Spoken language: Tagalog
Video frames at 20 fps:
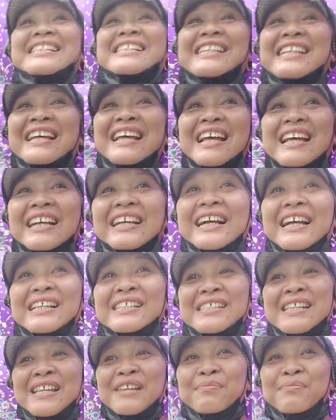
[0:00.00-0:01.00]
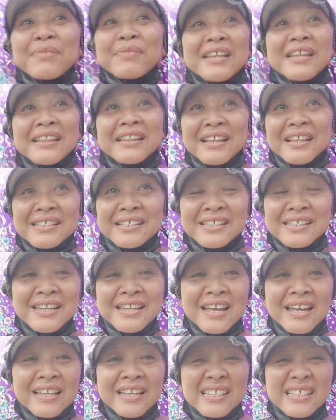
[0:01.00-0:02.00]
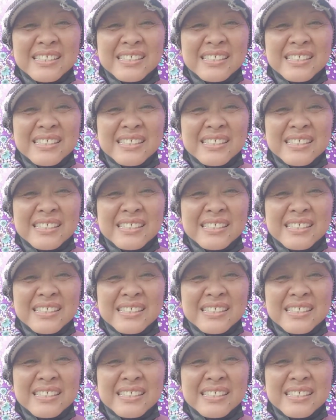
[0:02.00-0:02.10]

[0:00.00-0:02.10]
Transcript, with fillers: Kasi yung pinitas niya is,